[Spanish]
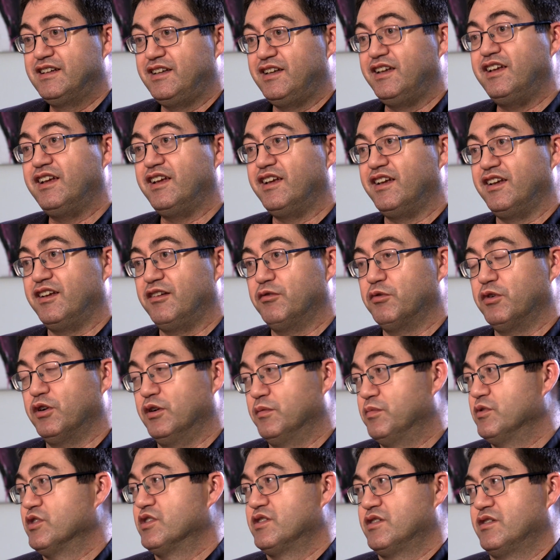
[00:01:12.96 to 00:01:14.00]
y
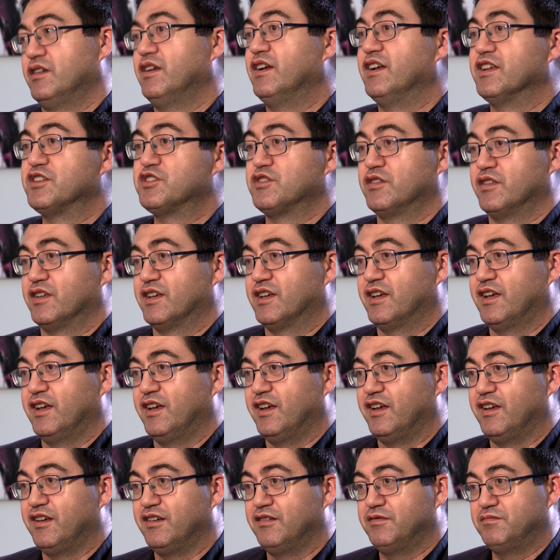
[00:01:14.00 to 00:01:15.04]
bueno, pues el hecho de
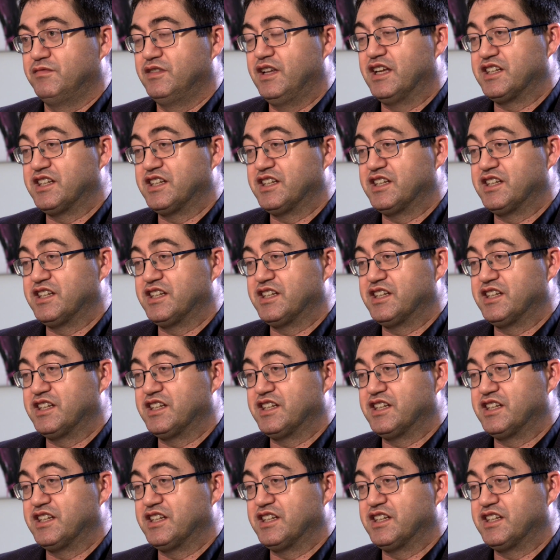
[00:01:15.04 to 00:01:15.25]
que